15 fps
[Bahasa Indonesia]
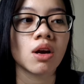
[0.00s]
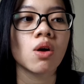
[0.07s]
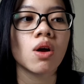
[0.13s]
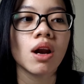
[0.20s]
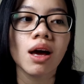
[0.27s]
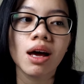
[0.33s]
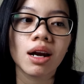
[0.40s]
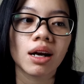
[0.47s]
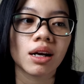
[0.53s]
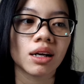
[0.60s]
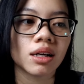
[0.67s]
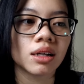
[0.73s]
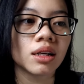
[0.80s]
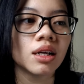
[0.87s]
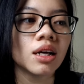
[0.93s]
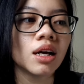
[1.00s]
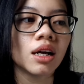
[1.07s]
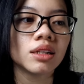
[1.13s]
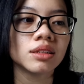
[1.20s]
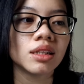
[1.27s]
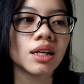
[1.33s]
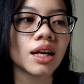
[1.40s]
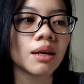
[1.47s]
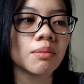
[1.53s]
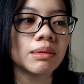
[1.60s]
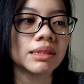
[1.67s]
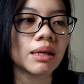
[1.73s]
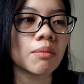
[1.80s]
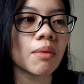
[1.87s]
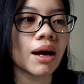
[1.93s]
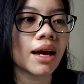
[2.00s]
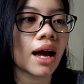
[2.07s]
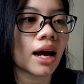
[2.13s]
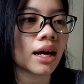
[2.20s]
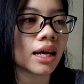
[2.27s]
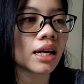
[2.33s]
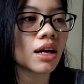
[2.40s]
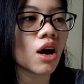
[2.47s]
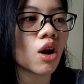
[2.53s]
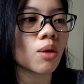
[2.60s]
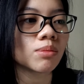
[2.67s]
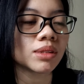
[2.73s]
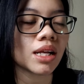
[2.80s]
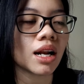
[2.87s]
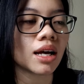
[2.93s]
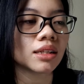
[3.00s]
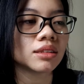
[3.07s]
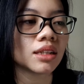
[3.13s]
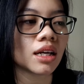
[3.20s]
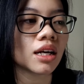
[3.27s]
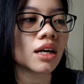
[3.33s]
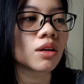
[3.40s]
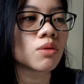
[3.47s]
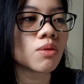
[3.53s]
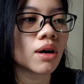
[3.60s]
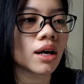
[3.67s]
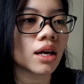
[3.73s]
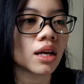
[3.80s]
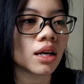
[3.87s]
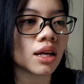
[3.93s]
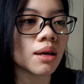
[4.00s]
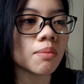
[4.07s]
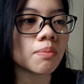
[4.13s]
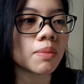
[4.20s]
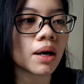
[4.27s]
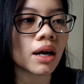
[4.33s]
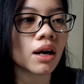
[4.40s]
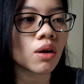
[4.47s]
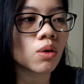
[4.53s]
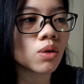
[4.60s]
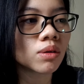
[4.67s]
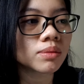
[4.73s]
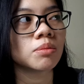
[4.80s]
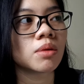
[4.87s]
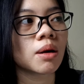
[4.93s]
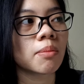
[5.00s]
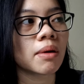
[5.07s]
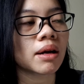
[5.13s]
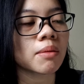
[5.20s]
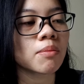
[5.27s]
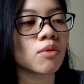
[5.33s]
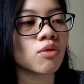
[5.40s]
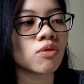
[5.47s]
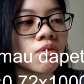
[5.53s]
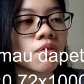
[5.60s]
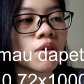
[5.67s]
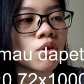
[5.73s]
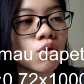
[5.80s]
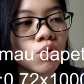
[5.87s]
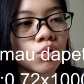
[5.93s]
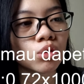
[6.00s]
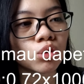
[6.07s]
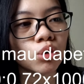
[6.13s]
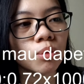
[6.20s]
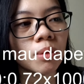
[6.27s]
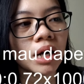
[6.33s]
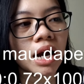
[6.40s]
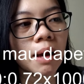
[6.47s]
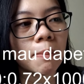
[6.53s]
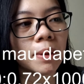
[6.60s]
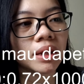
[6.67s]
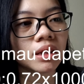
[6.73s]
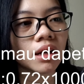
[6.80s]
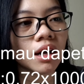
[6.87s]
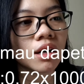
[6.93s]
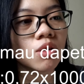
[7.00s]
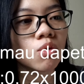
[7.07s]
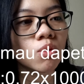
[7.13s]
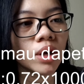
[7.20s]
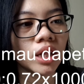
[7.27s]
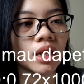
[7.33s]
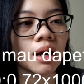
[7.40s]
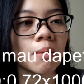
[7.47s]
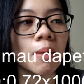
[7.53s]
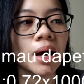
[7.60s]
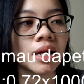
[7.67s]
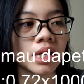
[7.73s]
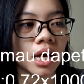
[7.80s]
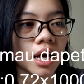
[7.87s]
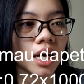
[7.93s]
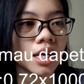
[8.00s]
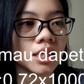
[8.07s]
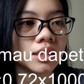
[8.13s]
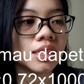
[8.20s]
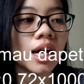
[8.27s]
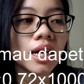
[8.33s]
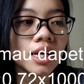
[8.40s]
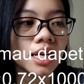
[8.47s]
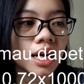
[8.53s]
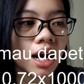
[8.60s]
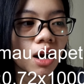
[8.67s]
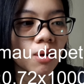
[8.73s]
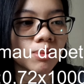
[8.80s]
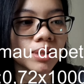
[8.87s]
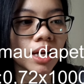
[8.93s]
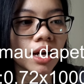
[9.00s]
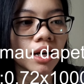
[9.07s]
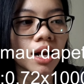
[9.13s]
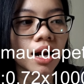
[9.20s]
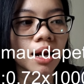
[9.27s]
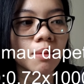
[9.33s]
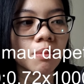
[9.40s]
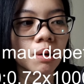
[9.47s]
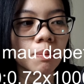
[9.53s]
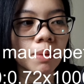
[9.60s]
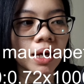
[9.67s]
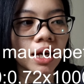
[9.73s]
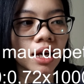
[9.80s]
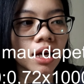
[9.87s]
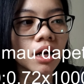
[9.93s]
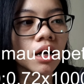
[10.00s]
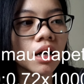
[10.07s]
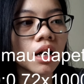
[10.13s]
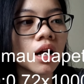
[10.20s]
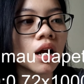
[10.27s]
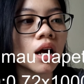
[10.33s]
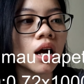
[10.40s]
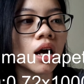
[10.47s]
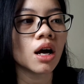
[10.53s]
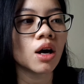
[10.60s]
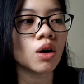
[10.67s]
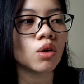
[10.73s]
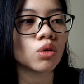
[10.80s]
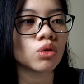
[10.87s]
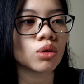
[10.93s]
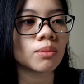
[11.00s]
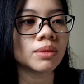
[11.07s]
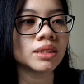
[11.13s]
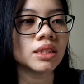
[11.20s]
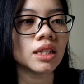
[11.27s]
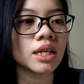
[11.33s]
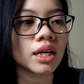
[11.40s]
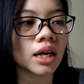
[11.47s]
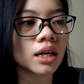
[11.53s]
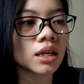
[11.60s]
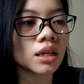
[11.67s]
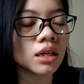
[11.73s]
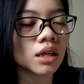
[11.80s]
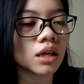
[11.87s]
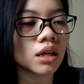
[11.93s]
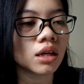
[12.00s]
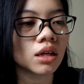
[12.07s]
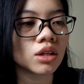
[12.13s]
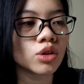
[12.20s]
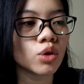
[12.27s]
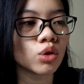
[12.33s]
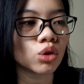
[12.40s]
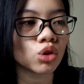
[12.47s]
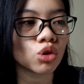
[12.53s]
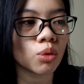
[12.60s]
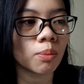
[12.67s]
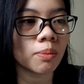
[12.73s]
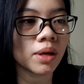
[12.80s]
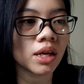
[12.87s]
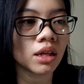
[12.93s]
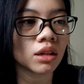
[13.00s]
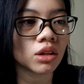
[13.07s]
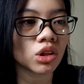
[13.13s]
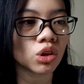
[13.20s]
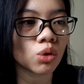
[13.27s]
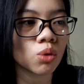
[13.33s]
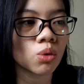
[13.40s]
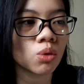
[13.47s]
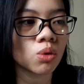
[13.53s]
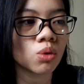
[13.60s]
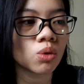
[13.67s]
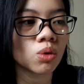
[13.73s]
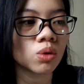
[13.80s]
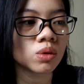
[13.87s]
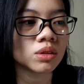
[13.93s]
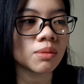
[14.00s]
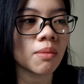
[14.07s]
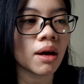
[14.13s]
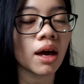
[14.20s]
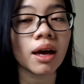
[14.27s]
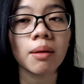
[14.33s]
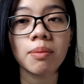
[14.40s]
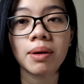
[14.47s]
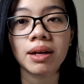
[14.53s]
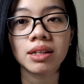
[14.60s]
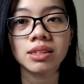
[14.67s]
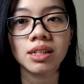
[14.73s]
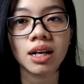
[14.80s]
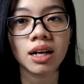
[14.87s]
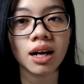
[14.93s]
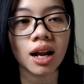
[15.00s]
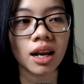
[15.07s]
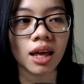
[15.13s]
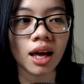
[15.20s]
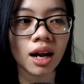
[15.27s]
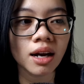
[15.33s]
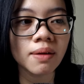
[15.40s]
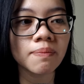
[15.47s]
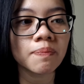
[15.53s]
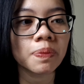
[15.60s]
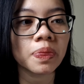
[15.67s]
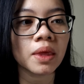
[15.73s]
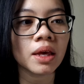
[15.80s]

dolar. Jadi kalian bisa bayangin kalau misalkan channel gue ini perlu berapa ribu view untuk mendapatkan duit yang banyak. Jadi kalau misalkan kalian berpikir untuk menjadikan uh, YouTube itu sebagai pekerjaan kalian,